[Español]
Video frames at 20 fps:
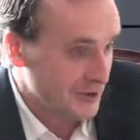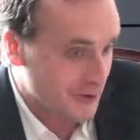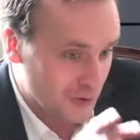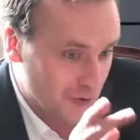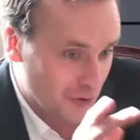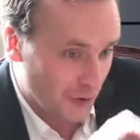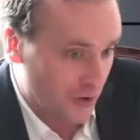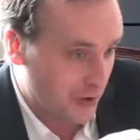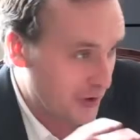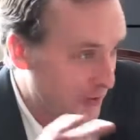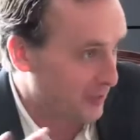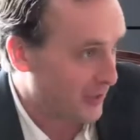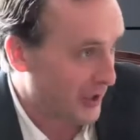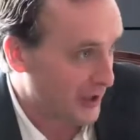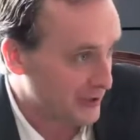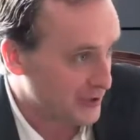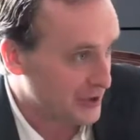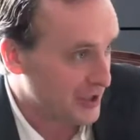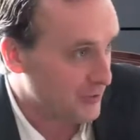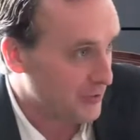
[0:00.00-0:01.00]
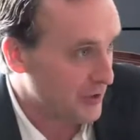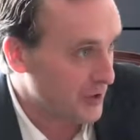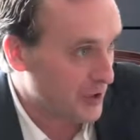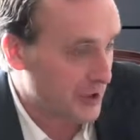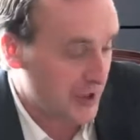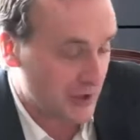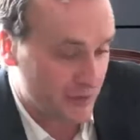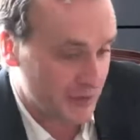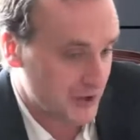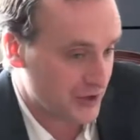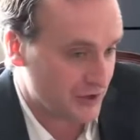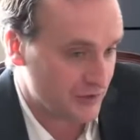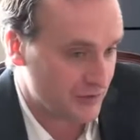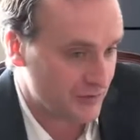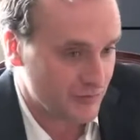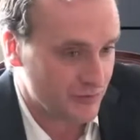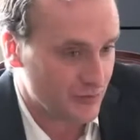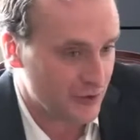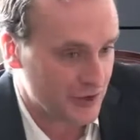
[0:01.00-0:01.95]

12 plano secuencia, pues,